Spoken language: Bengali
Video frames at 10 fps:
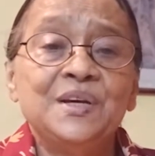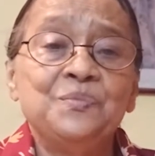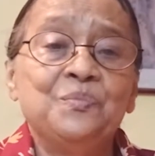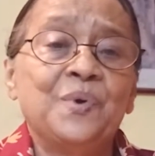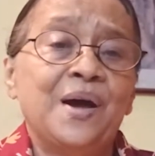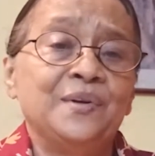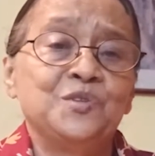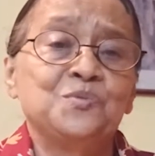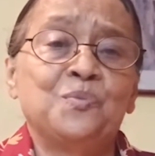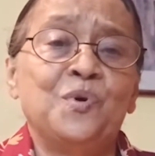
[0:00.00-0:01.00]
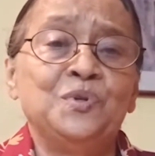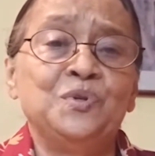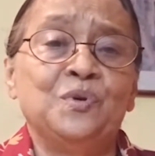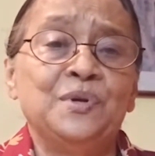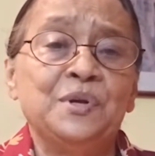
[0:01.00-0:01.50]
যেই প্রাণ
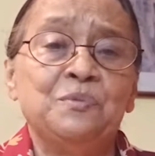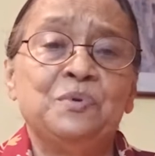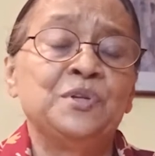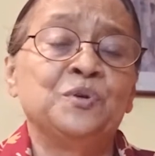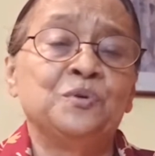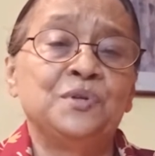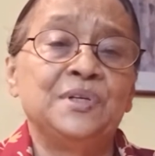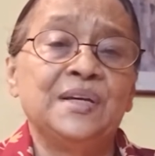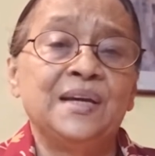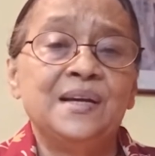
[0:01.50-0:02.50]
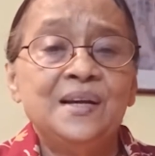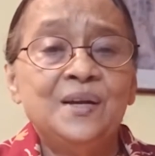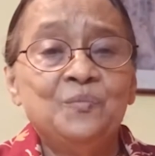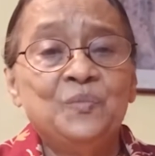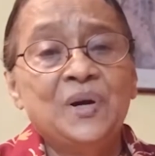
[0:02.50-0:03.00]
স্পন্দনের ভিতর দিয়ে
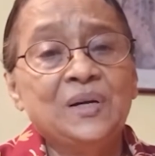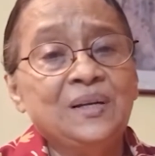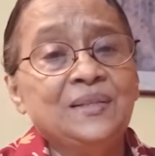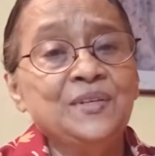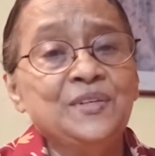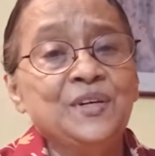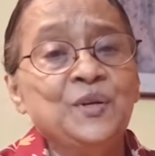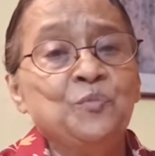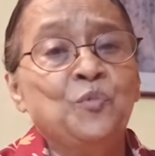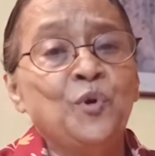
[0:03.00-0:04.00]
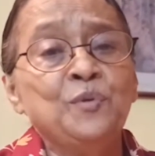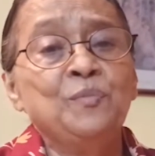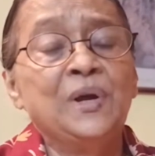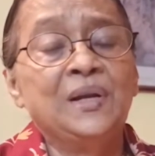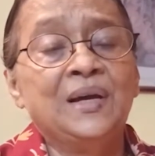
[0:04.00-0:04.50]
বাংলাদেশের
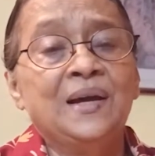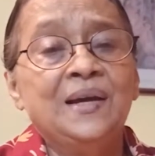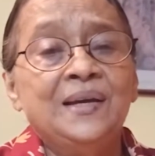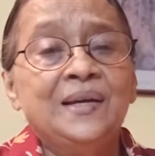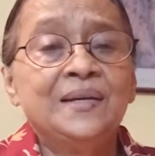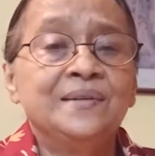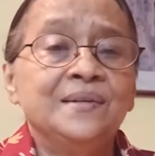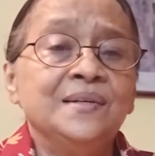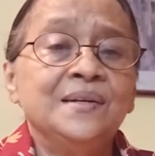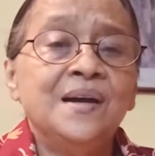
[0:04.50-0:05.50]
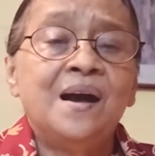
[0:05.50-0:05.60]
বইমেলা একটি